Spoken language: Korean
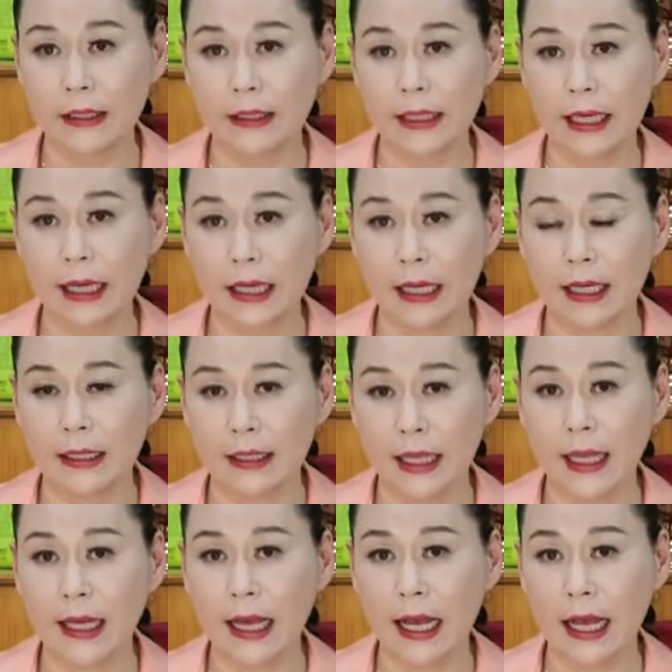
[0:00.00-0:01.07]
그러나
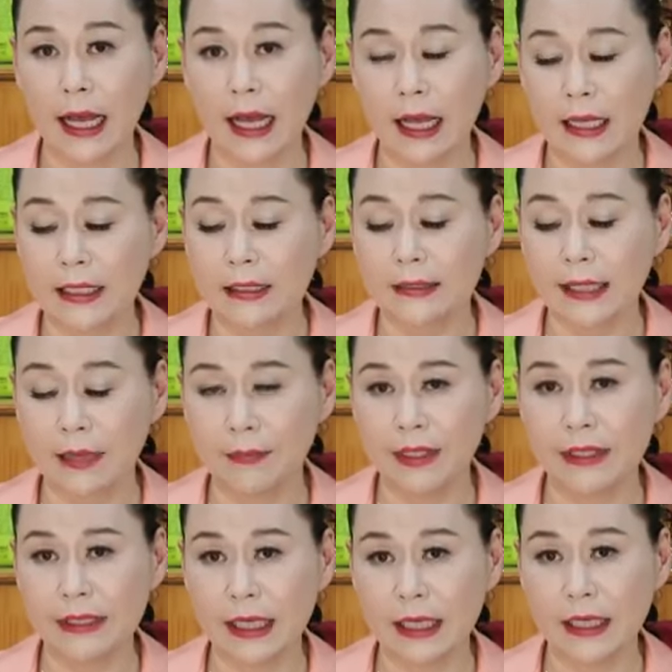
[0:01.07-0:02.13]
내가
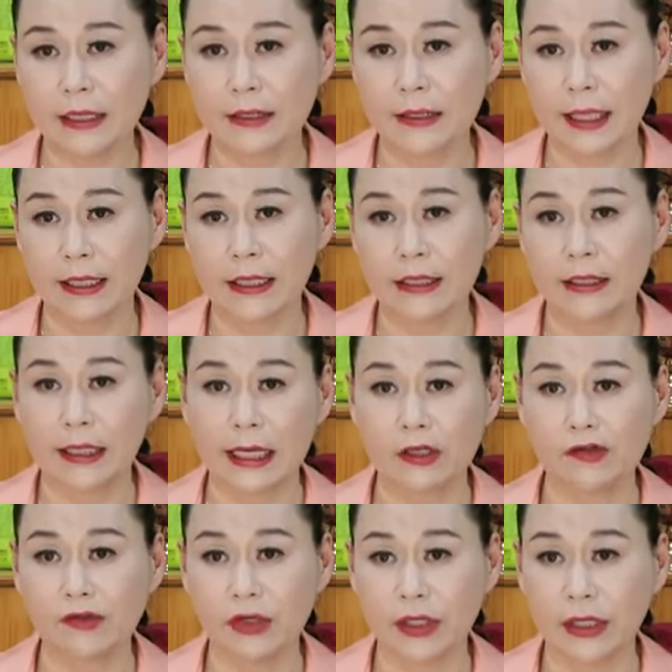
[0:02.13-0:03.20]
3인자 자리는 갈
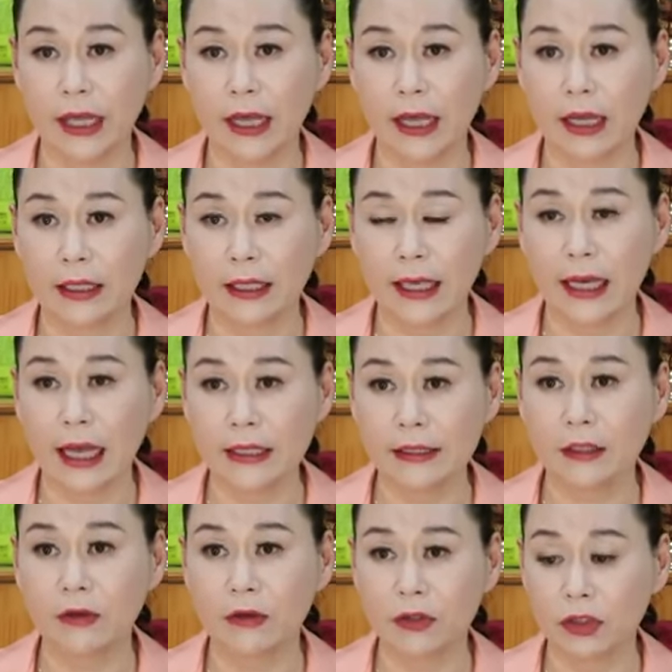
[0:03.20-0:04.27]
수 있다. 내가
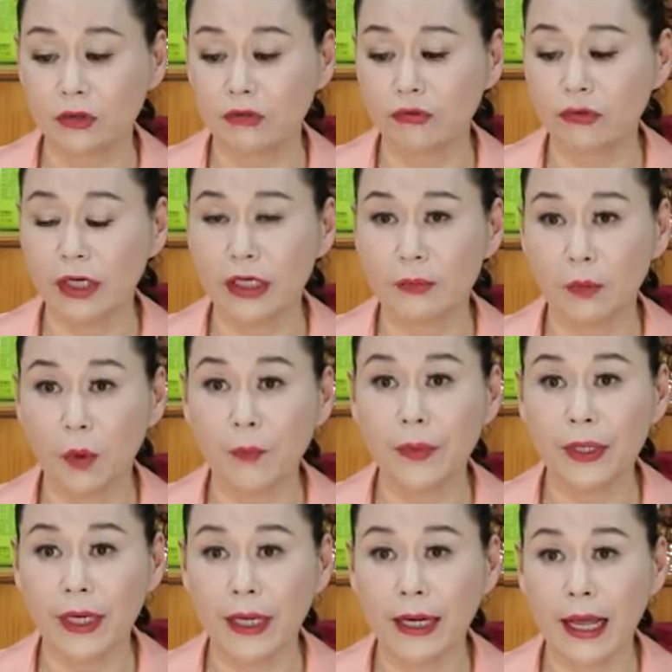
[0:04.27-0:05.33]
항상 거기서 누군가를
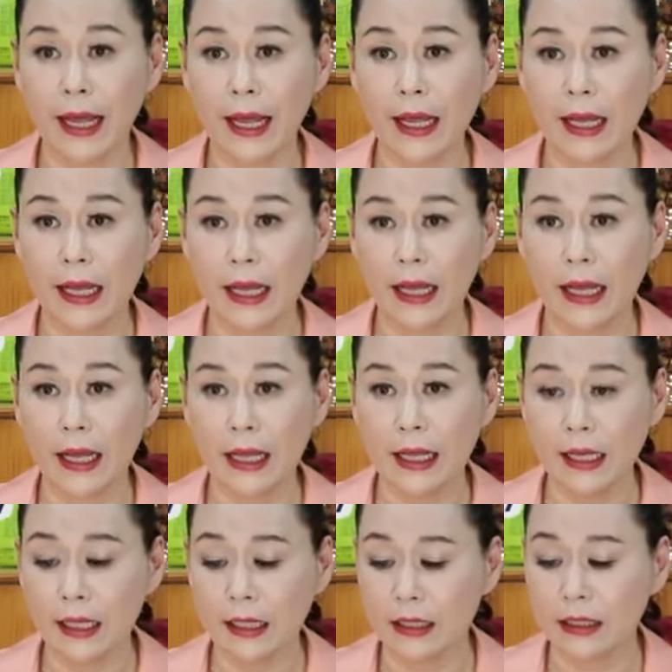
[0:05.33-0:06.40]
보필해라. 어?
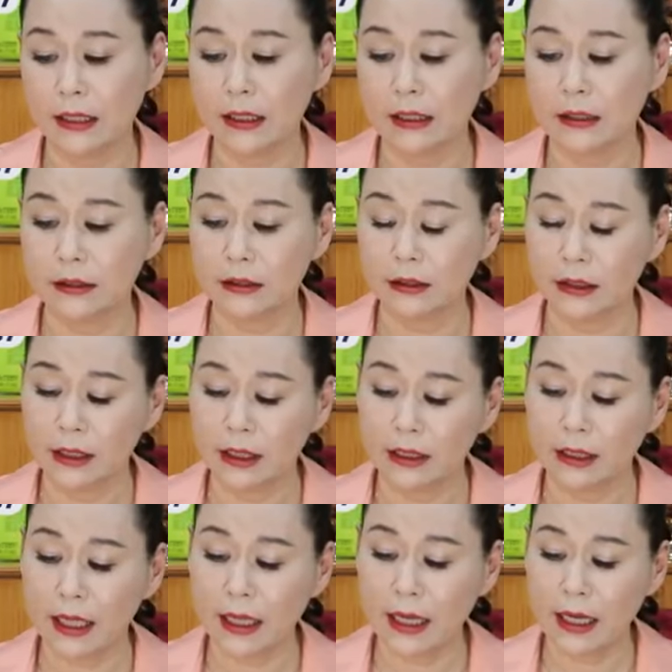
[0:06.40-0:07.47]
어,
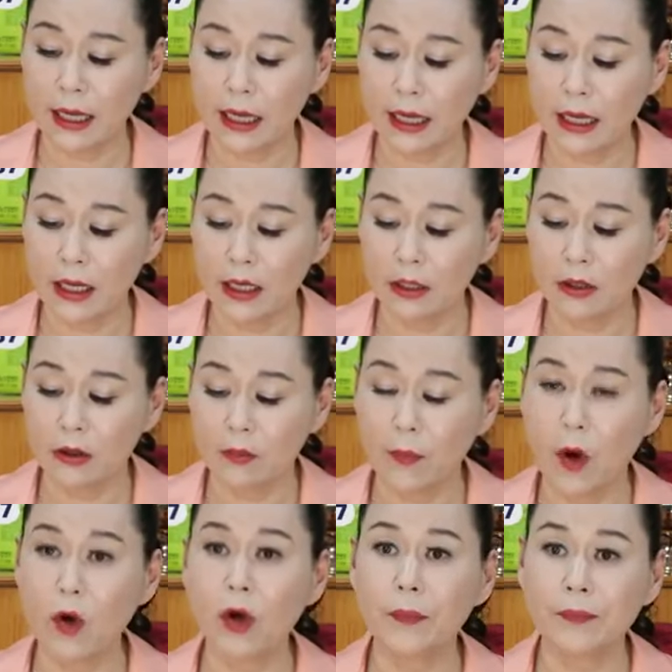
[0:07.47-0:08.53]
내가 어,
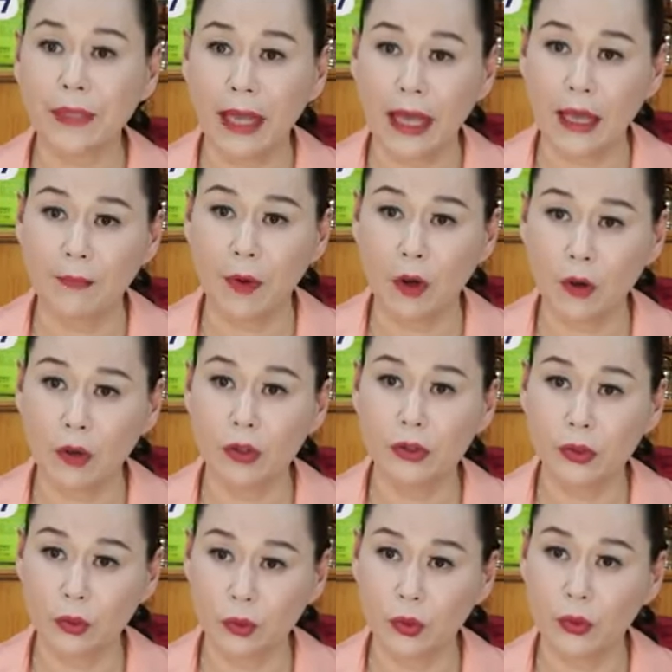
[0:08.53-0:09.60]
버겁다. 버거울
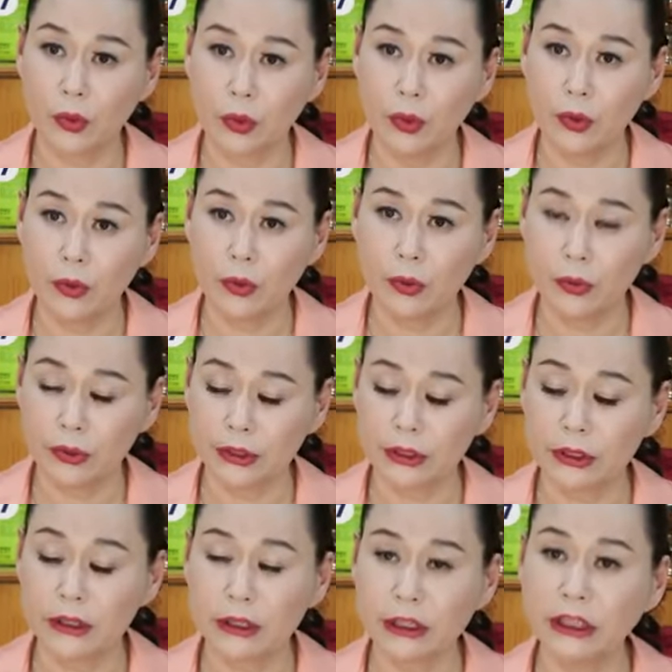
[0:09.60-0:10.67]
정도로 어,
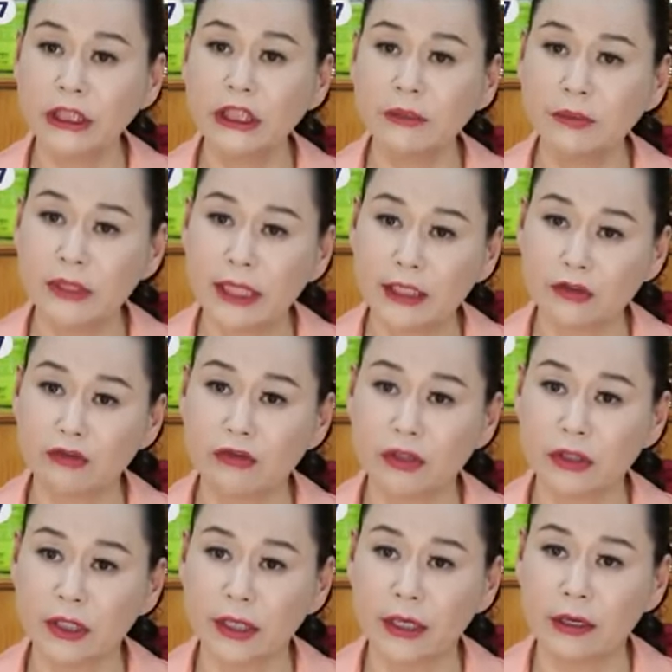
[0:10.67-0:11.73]
지금 큰 짐을 가지고
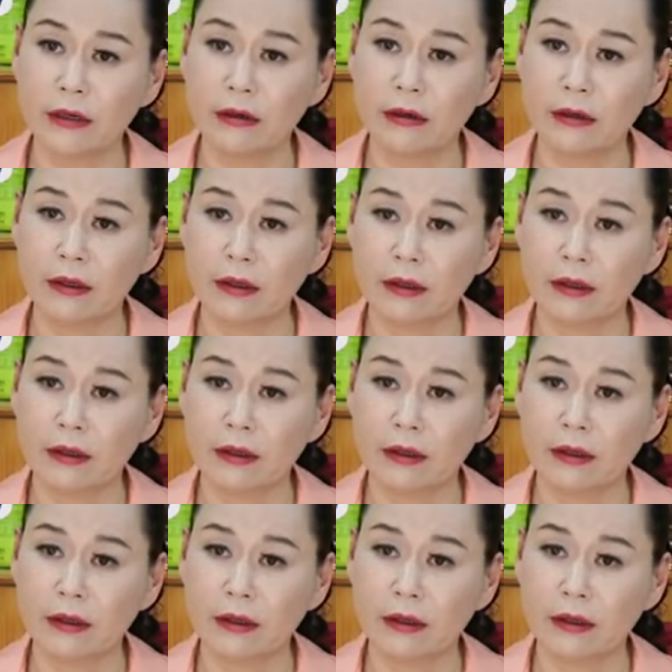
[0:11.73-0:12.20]
있어요.